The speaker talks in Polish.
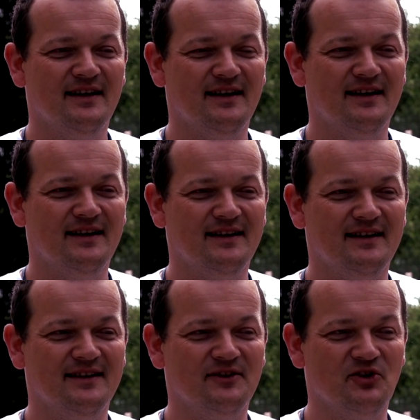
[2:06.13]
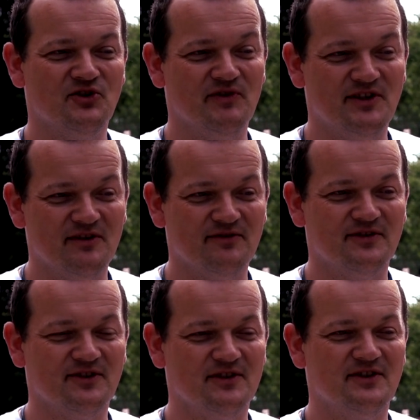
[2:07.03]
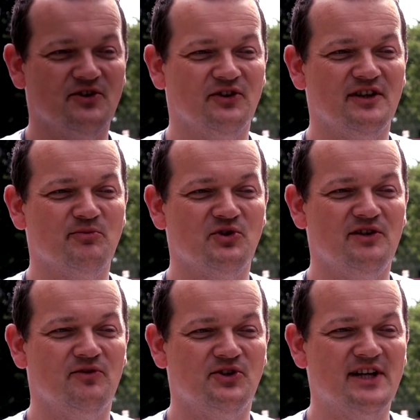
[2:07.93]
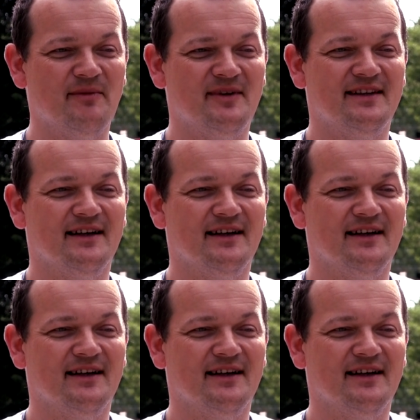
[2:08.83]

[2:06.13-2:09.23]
E, no oczywiście zgodnie z możliwościami,